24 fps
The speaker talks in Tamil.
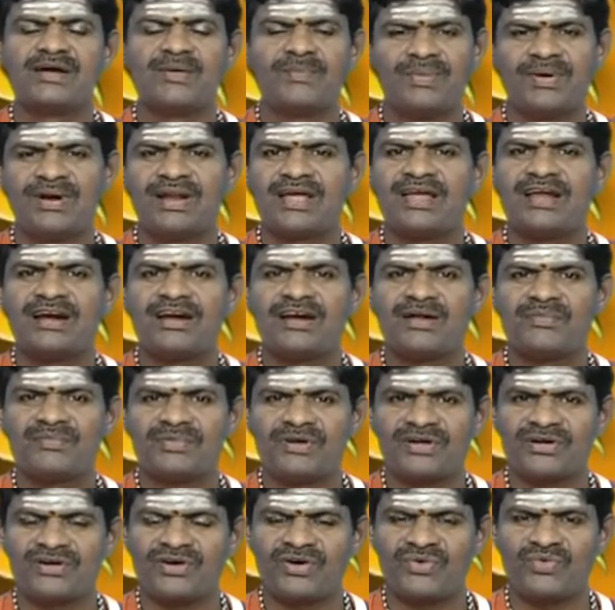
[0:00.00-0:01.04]
பிள்ளைகளிடம்
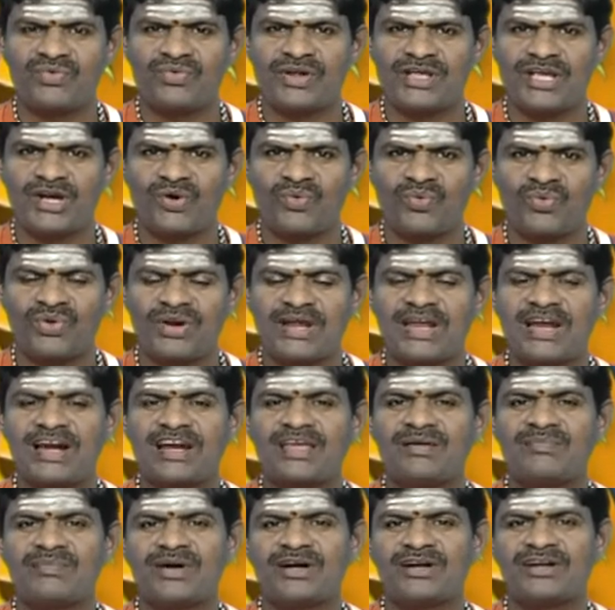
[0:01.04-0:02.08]
இருக்கக்கூடிய குறைகளை
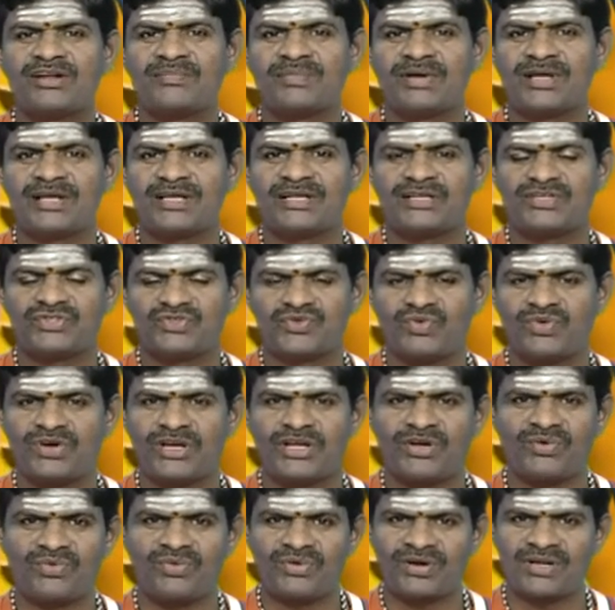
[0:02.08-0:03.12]
மட்டுமே சொல்லி
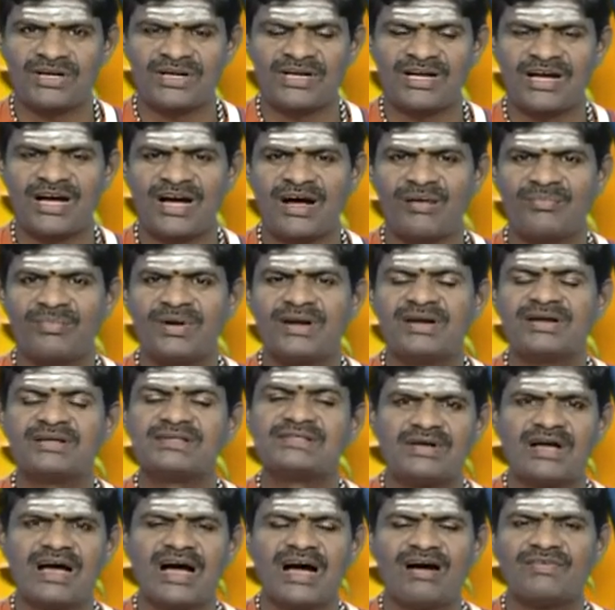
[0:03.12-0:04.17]
கொண்டிருக்காமல்
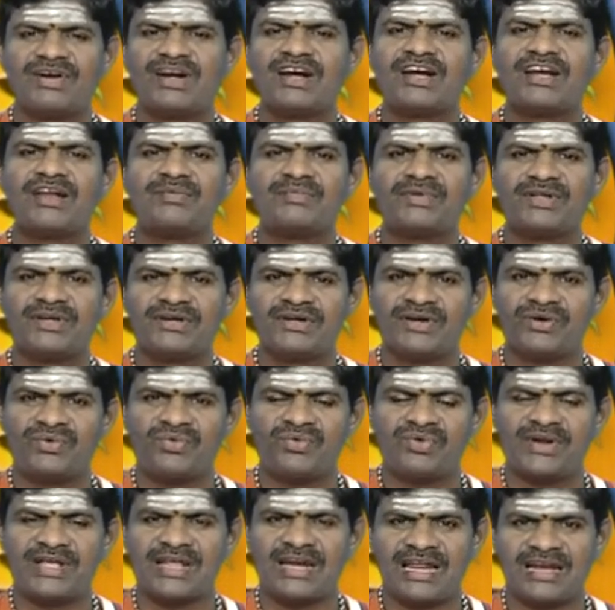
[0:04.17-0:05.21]
அவர்களிடம்
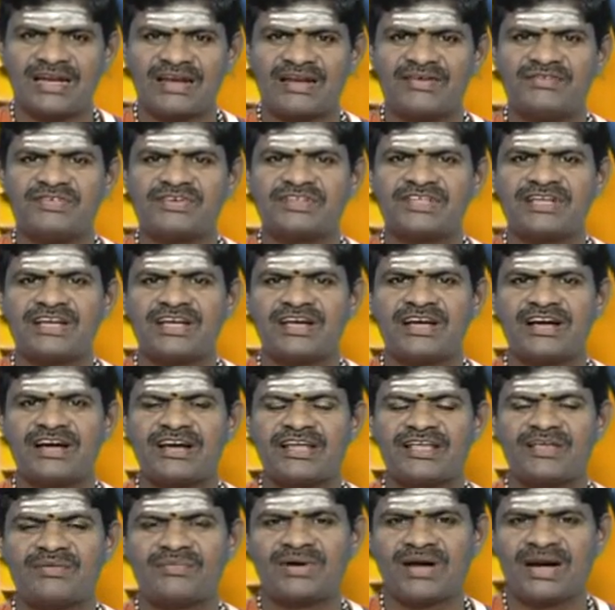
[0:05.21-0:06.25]
இருக்கக்கூடிய நல்ல
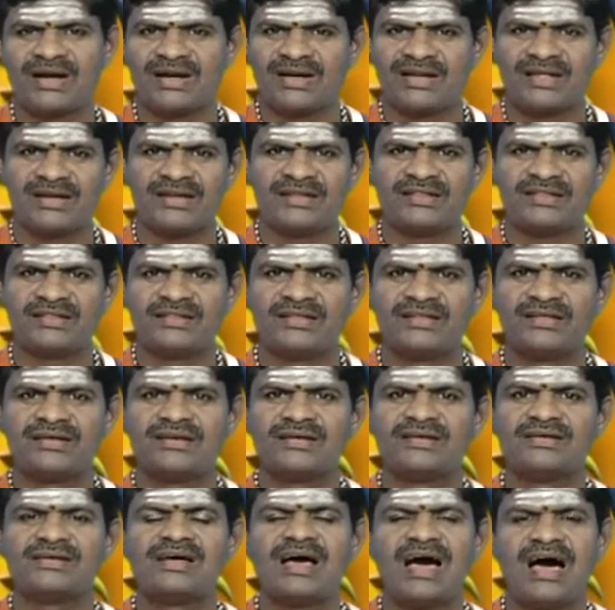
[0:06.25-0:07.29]
விஷயங்களையும் கண்டறிந்து
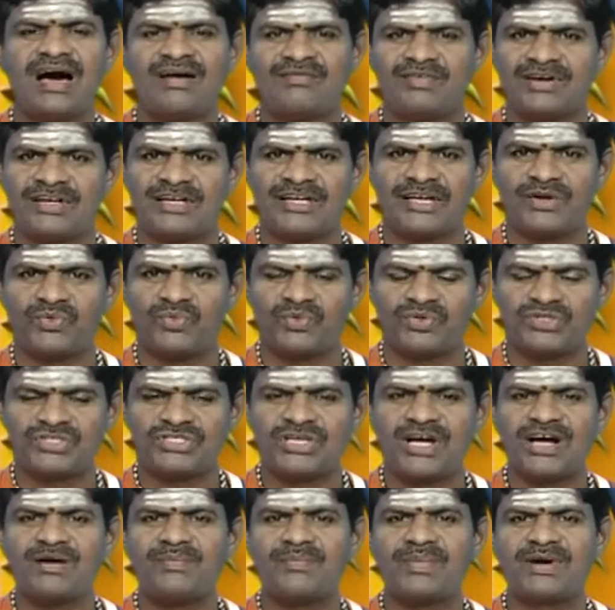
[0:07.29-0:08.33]
அவற்றை
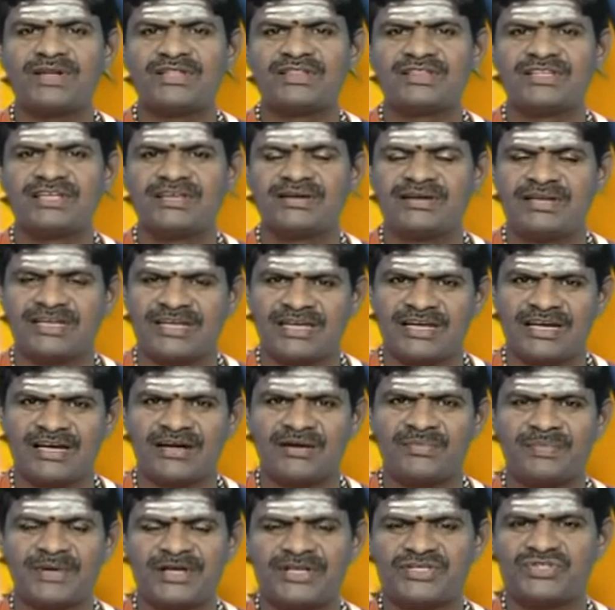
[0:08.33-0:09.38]
உற்சாகப்படுத்தி
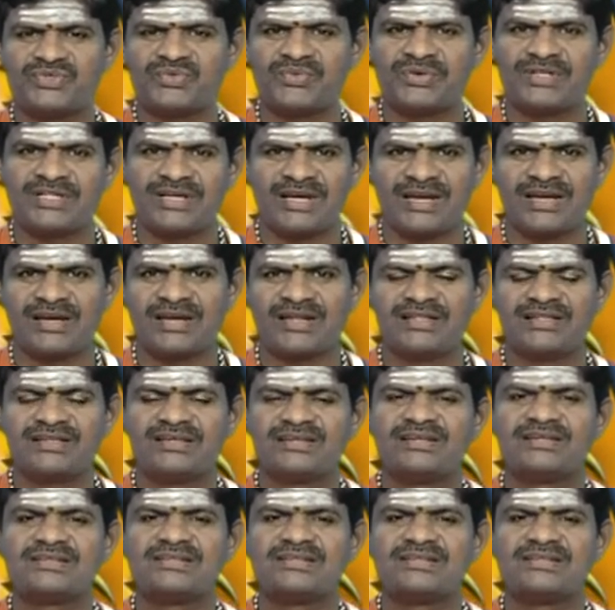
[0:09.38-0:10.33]
நீங்கள் பேசுவது நல்லது